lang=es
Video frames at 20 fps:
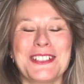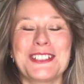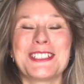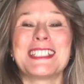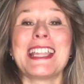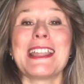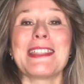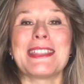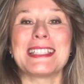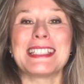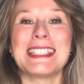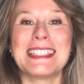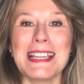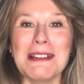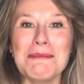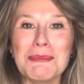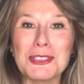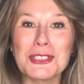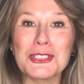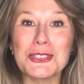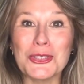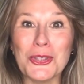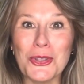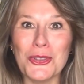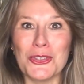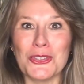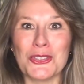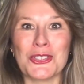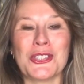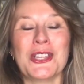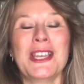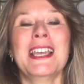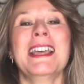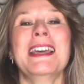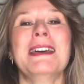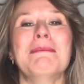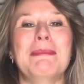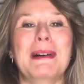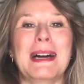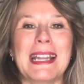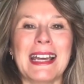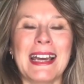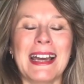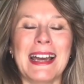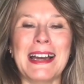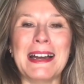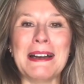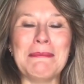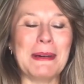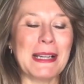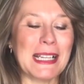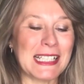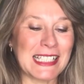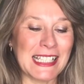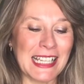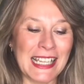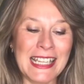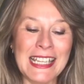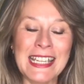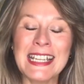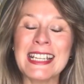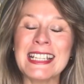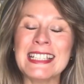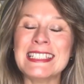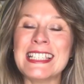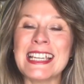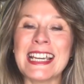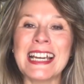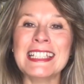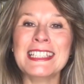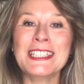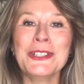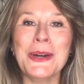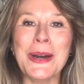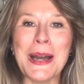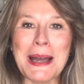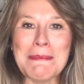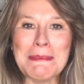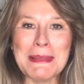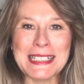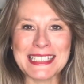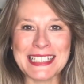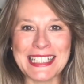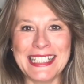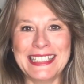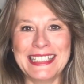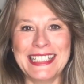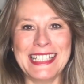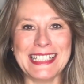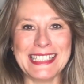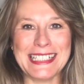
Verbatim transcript: os necesitamos todos para, para seguir llegando a más gente.